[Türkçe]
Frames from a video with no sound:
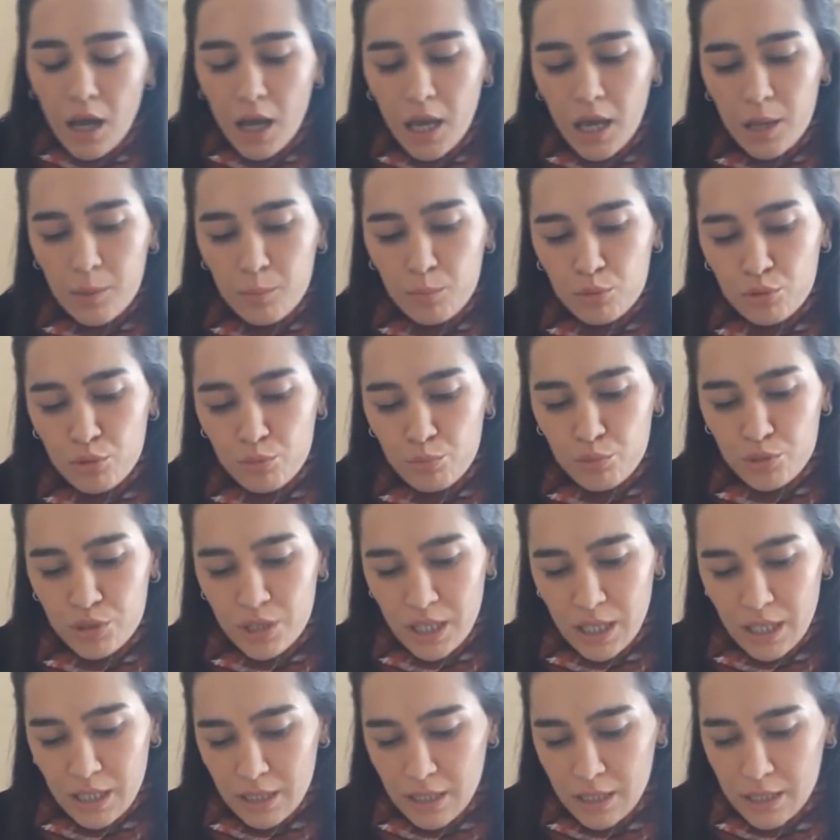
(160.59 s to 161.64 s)
Ee, bunu bu
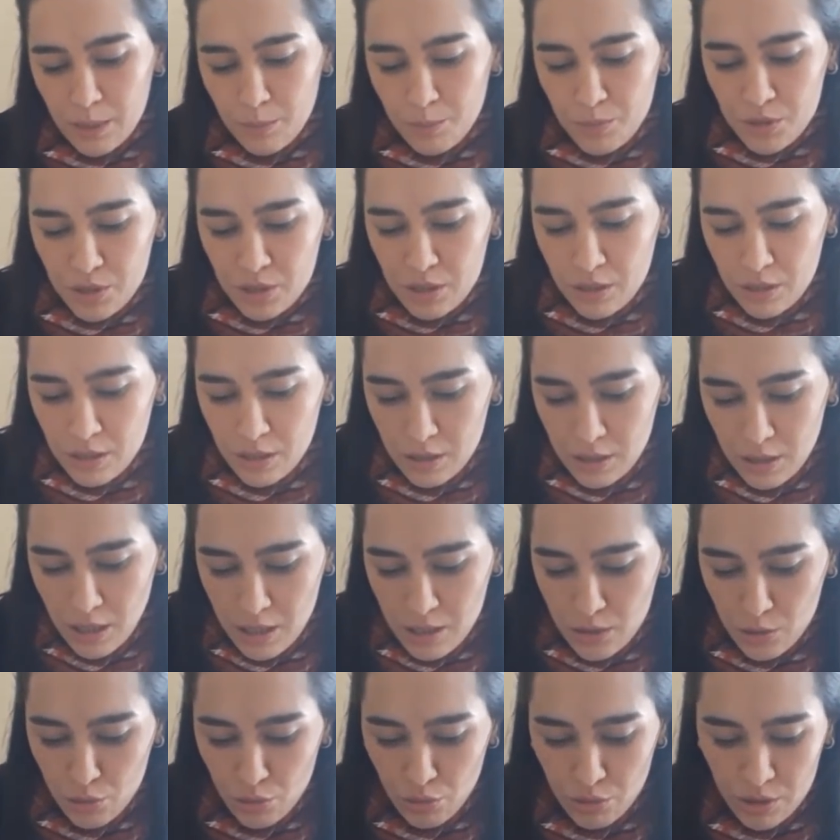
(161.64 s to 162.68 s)
şekilde
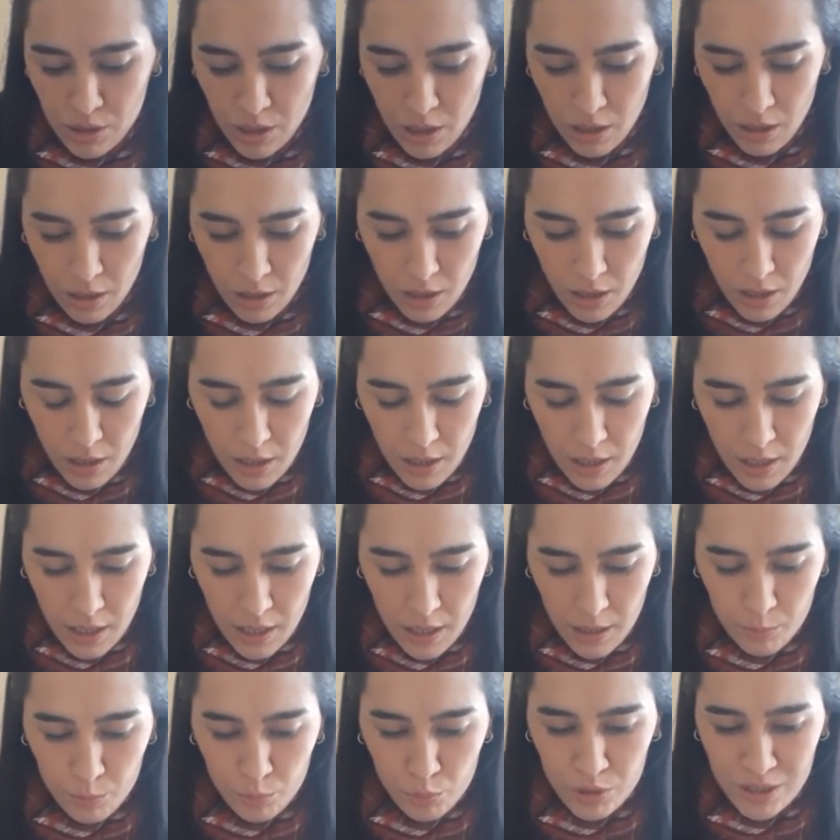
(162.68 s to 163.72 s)
yapıştırdıktan sonra
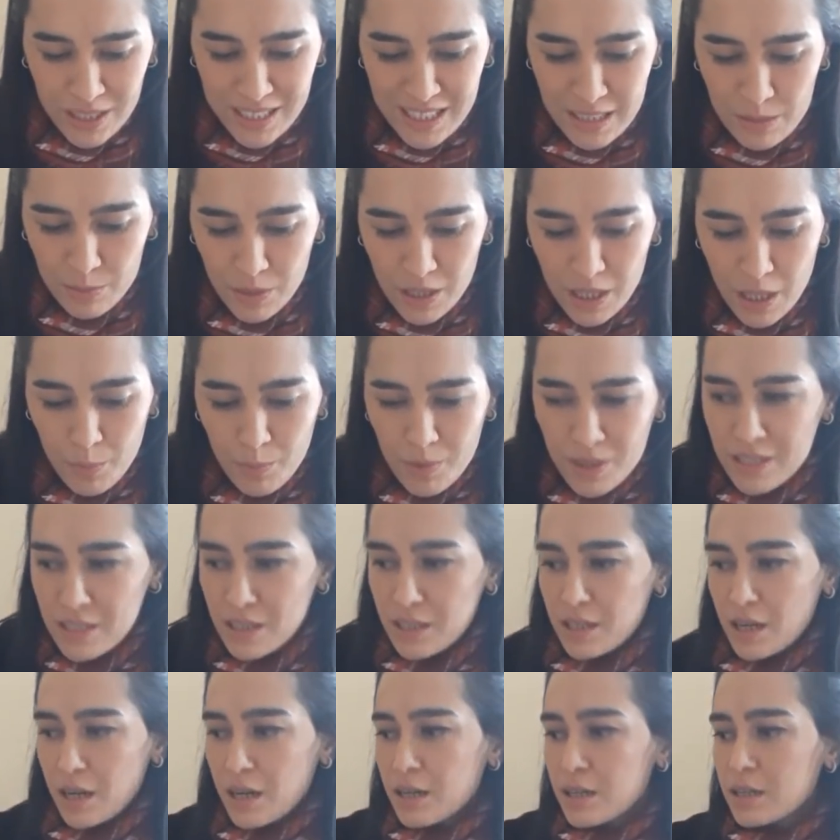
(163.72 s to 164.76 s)
e, bu kısmı
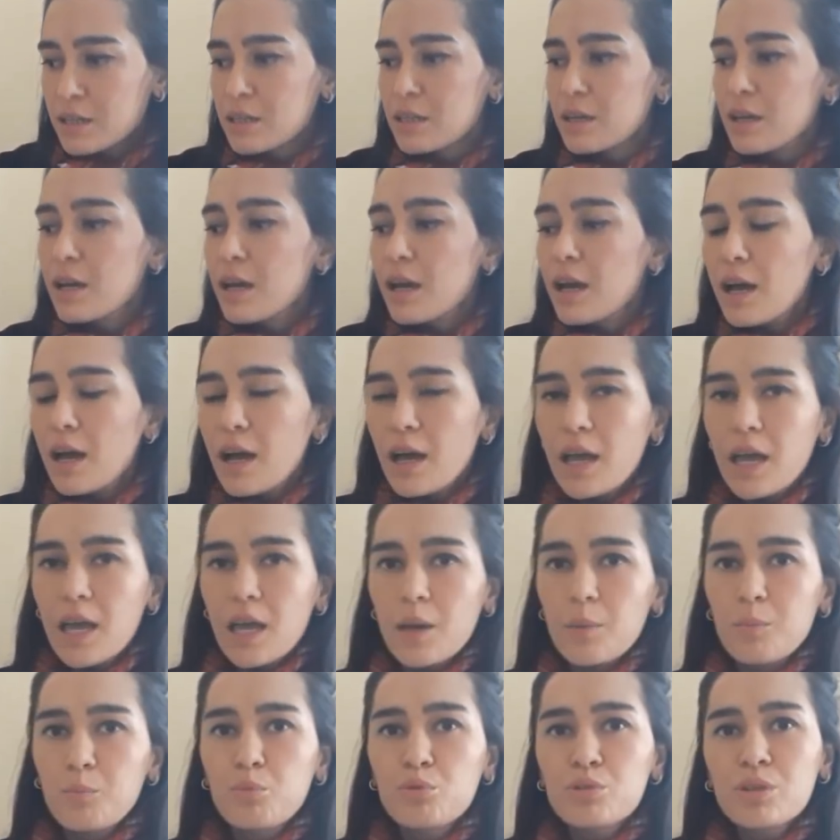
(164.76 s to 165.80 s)
kapatarak
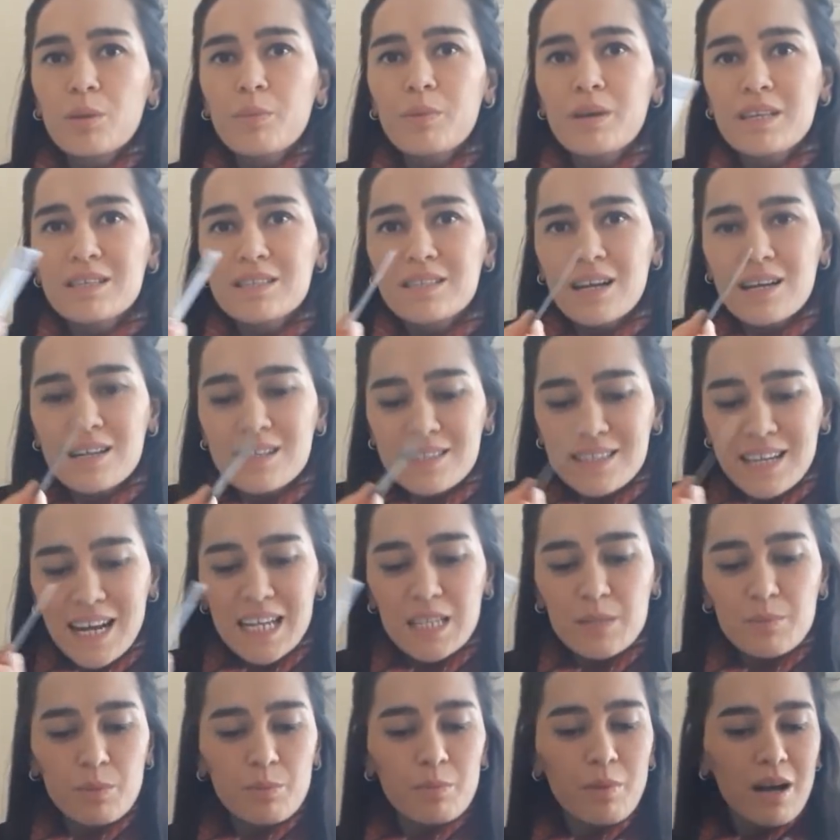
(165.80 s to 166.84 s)
e, buna benzer
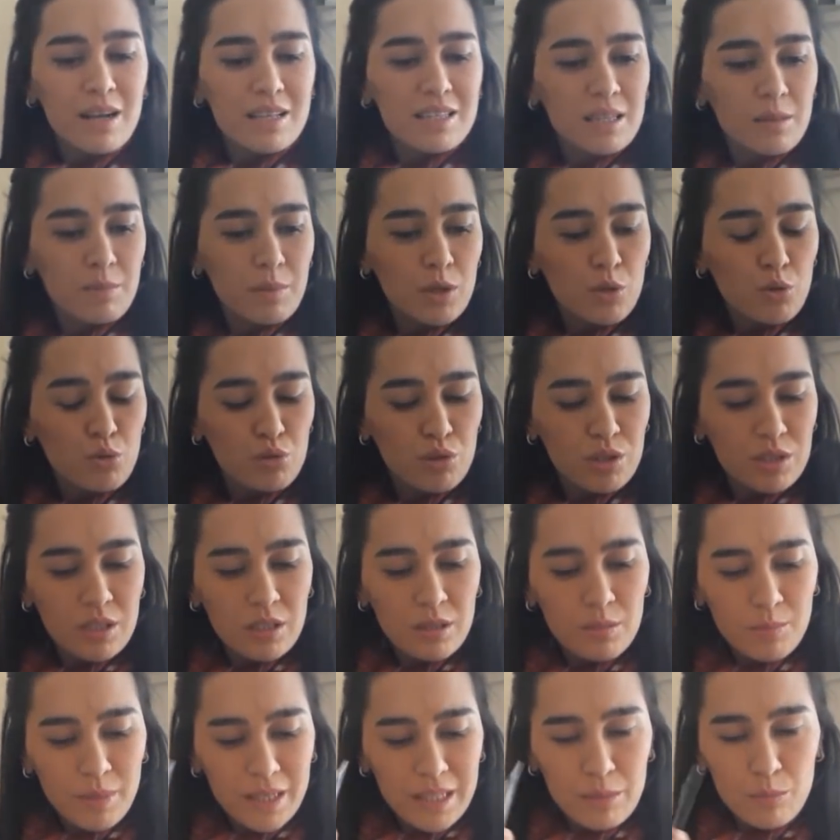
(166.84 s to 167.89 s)
sert bir malzeme
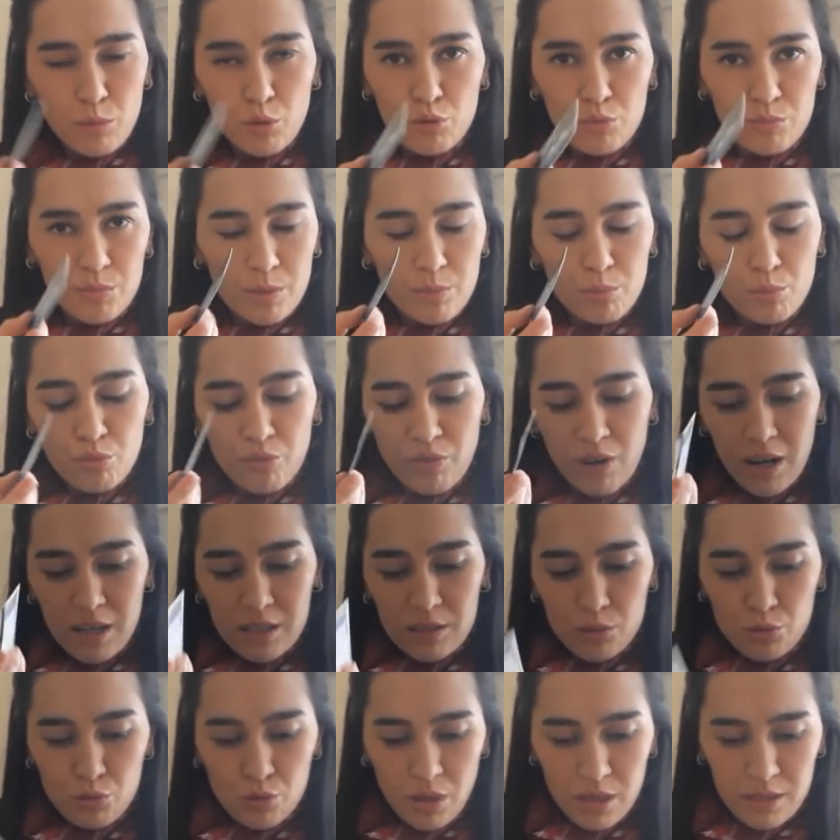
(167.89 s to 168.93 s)
kullanın. Benim önümde bu
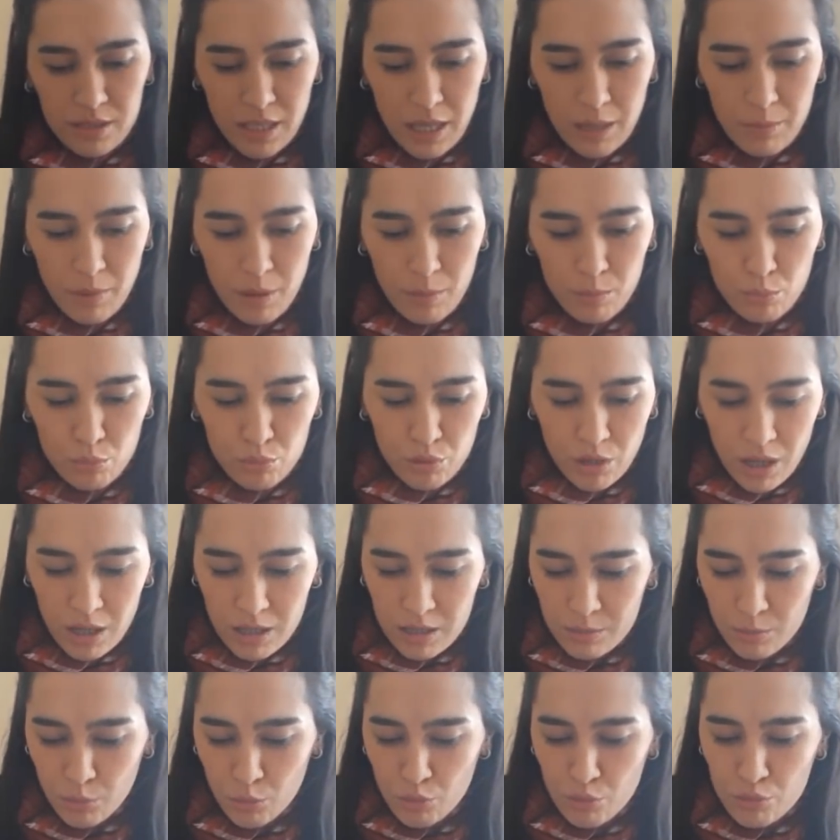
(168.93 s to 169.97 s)
vardı şu anda. Hemen bunu
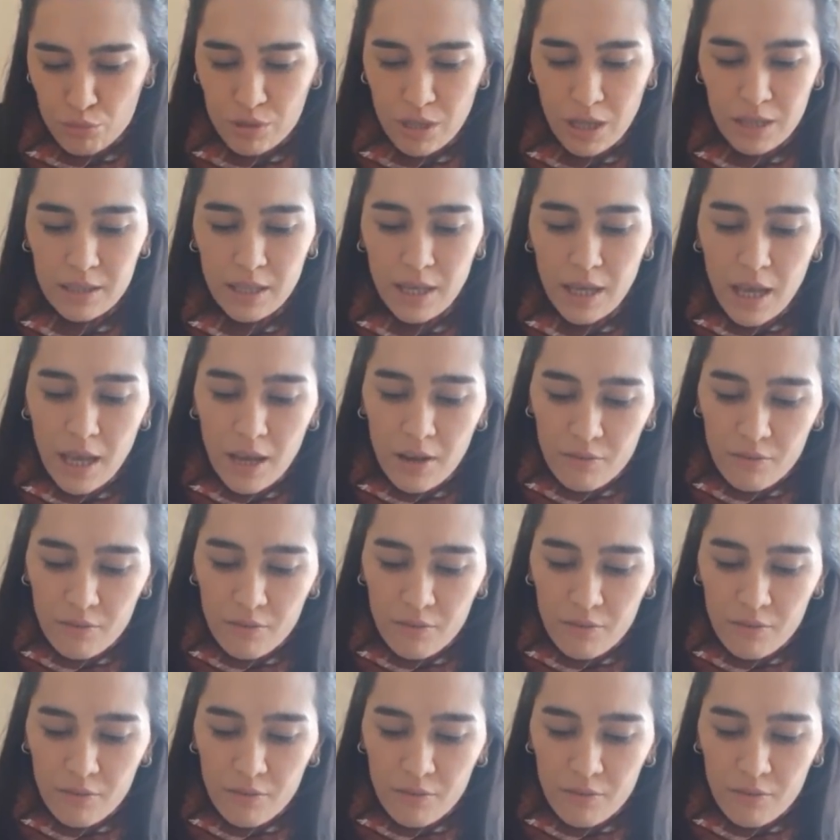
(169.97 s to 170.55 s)
aldım o yüzden.